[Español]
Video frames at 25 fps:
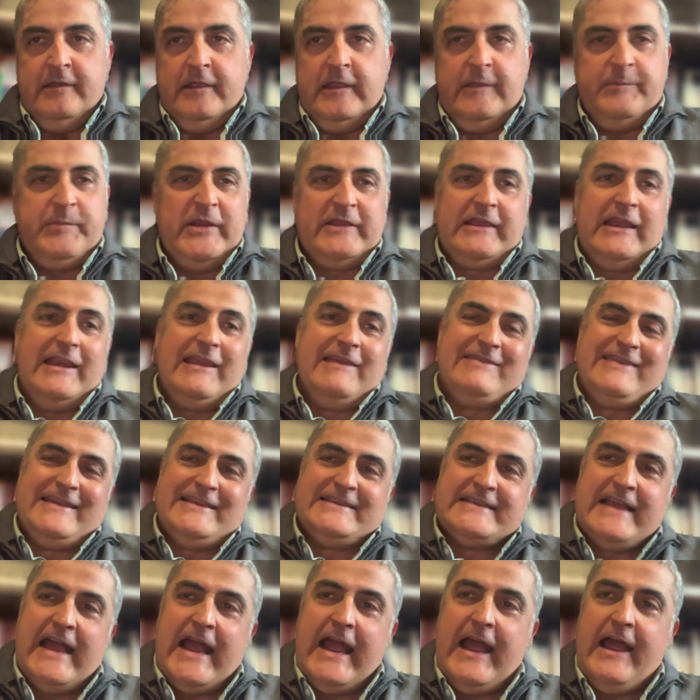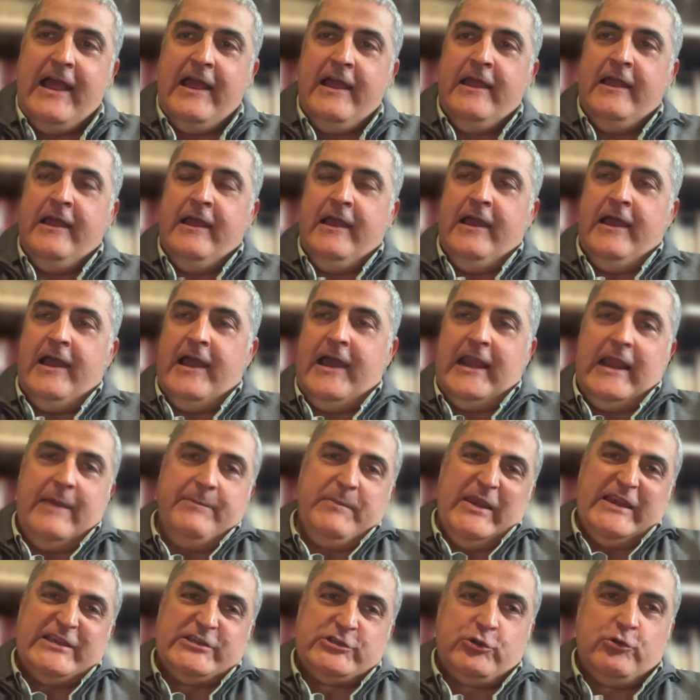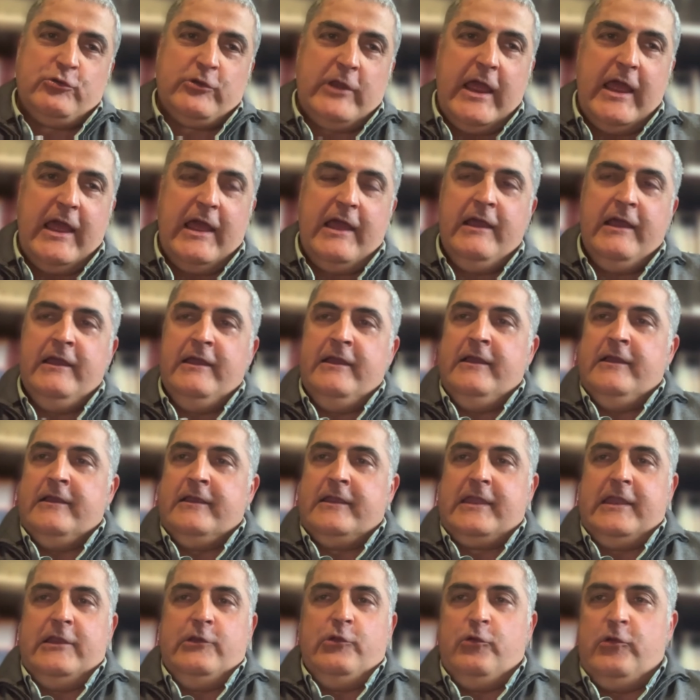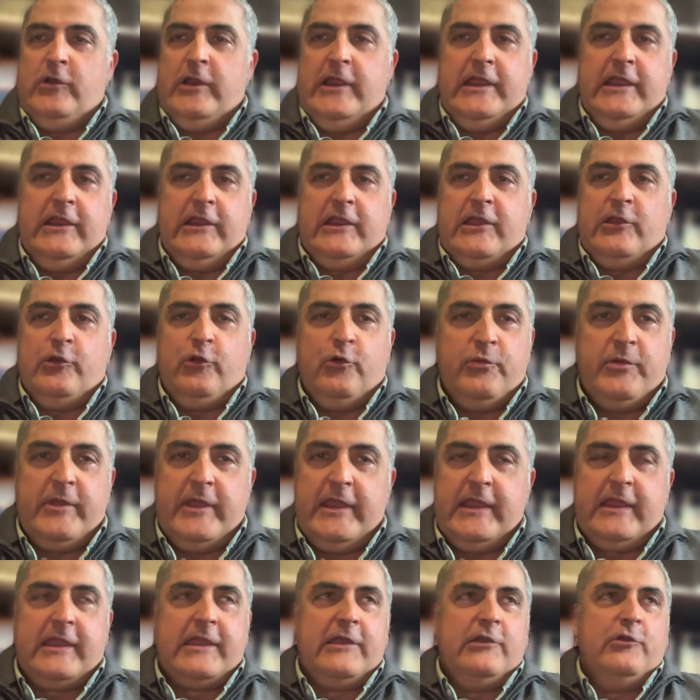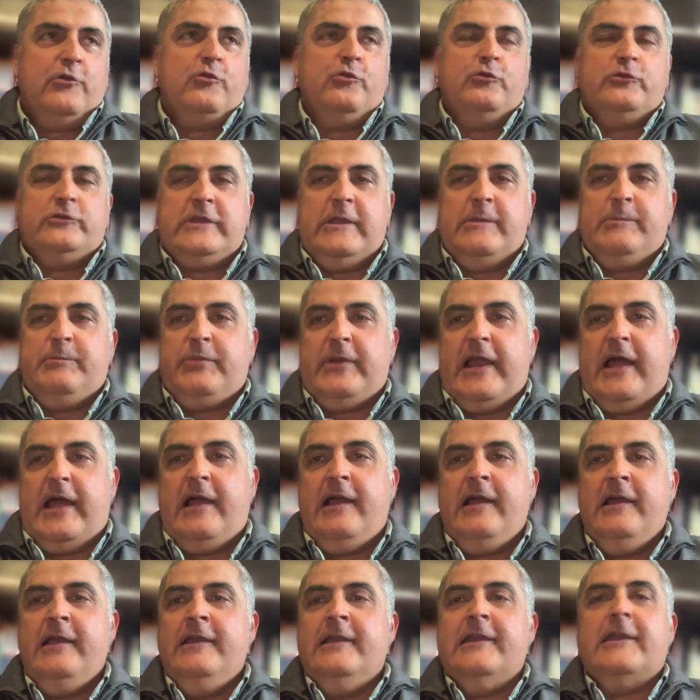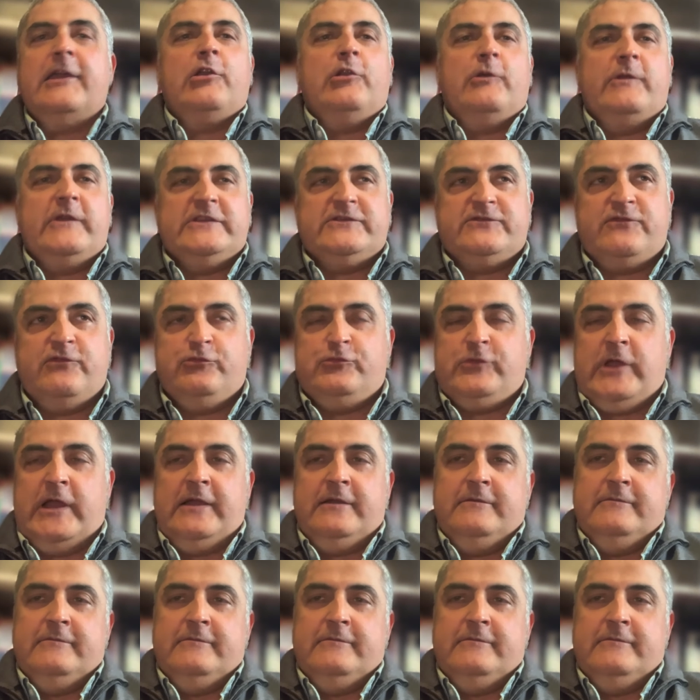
Y pertenece ya a la persona que lo lee, que lo ve, que lo contempla, que lo disfruta.